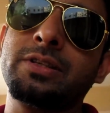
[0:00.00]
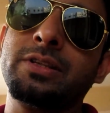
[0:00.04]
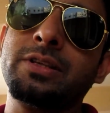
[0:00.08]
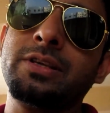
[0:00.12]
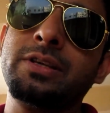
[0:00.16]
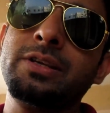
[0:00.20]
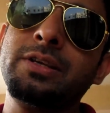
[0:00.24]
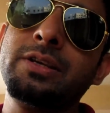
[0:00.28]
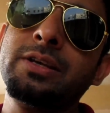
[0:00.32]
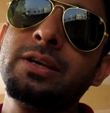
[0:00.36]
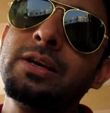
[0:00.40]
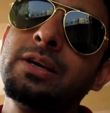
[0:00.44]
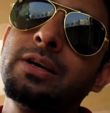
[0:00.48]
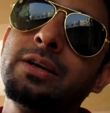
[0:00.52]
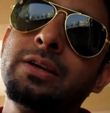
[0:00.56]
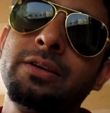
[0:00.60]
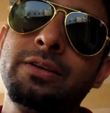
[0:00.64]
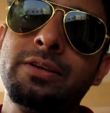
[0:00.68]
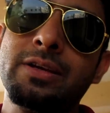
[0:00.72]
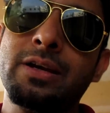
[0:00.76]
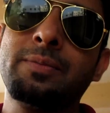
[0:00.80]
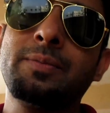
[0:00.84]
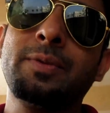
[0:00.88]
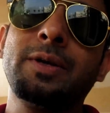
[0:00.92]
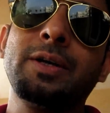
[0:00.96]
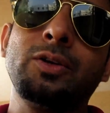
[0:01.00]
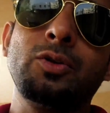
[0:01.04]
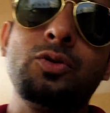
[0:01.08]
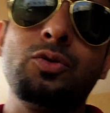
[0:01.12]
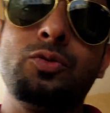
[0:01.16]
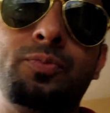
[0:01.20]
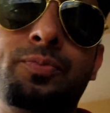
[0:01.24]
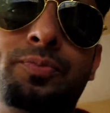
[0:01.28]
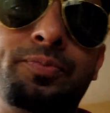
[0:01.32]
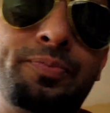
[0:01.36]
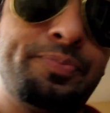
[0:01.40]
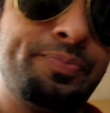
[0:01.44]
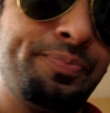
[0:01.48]
दी यामा लूप
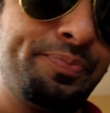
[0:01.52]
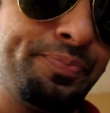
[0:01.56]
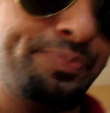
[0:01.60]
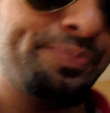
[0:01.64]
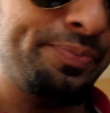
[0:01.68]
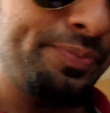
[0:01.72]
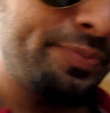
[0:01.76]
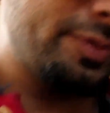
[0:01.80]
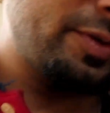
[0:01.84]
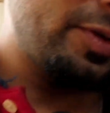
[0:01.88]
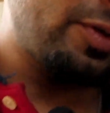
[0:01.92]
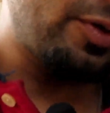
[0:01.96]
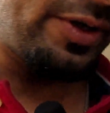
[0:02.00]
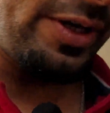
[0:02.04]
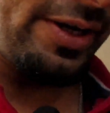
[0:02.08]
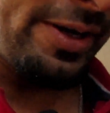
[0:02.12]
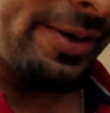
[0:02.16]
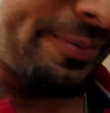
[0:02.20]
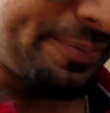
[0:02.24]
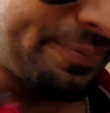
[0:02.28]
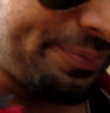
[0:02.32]
ओके okay?